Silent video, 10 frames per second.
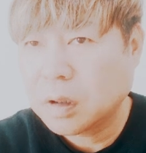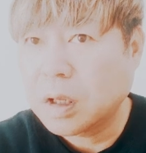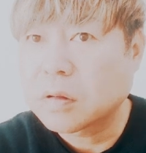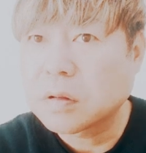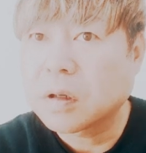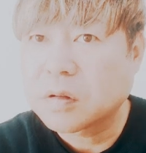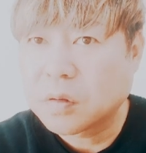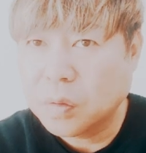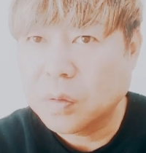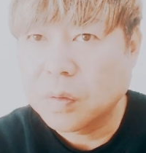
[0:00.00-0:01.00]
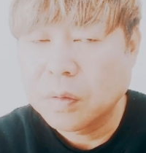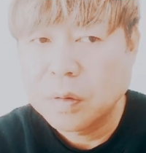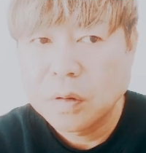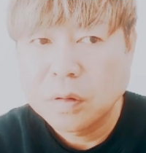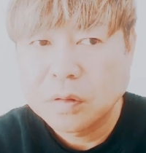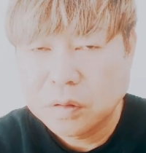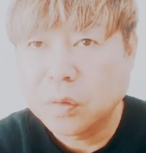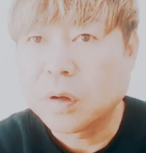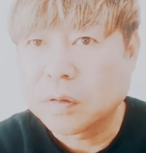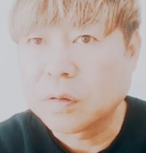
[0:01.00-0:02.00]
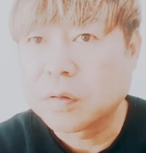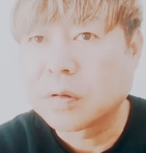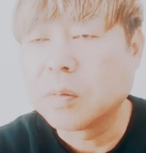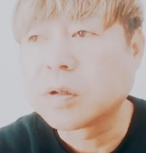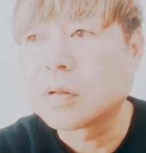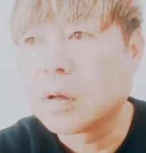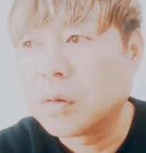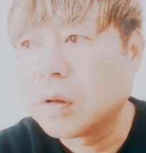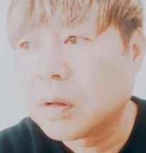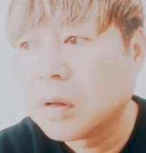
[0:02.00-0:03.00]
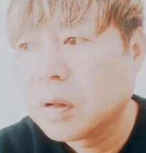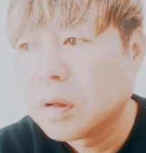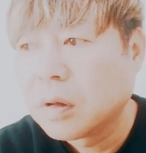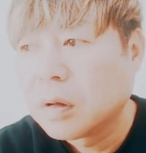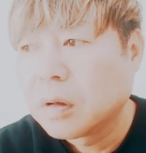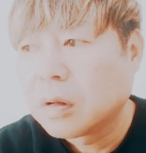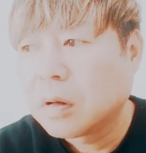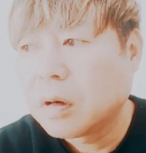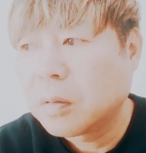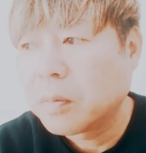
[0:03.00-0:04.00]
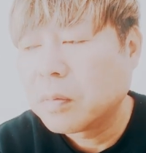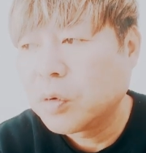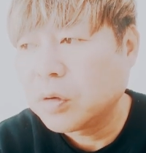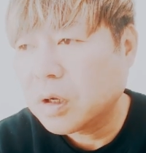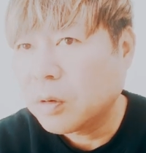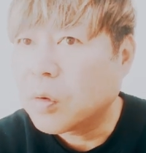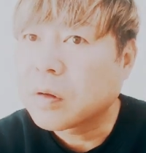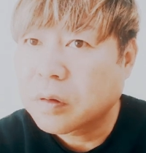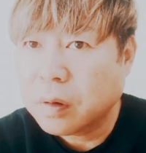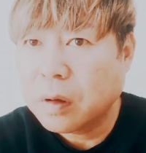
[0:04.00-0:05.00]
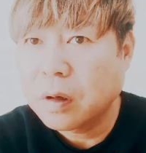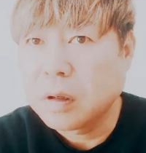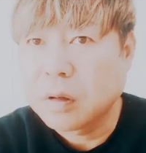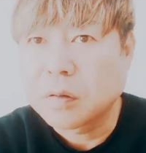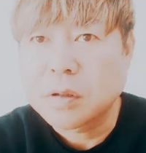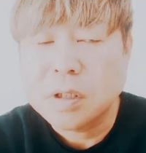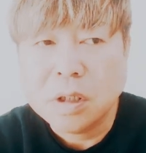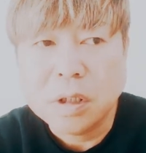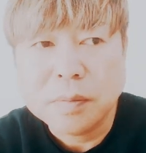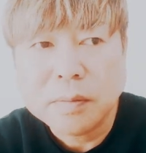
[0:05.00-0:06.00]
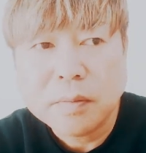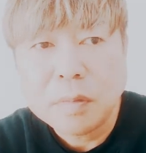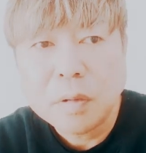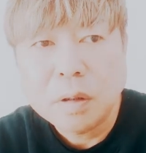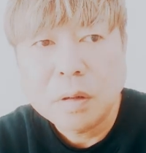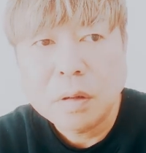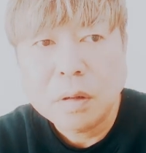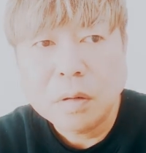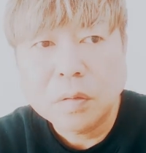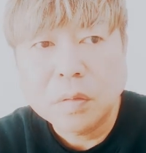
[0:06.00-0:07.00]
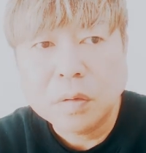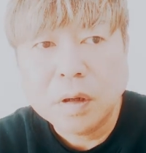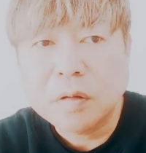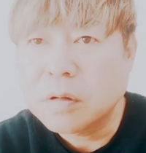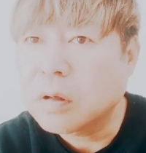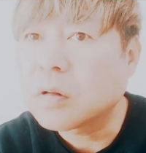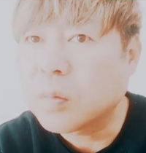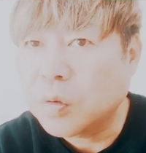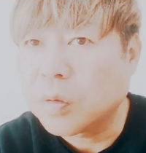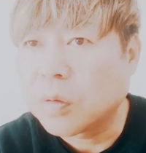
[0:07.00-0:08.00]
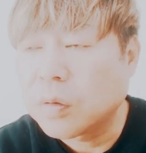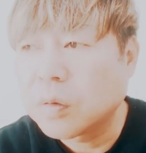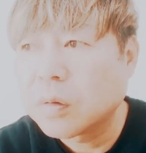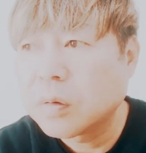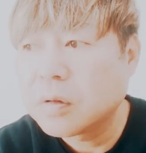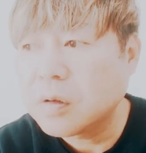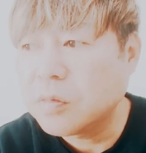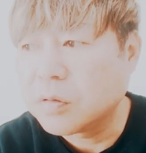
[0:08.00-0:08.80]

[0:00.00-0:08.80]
血圧とストレスって言ってましたよね。だから、僕タバコは吸わないですし、あと血圧も、ジ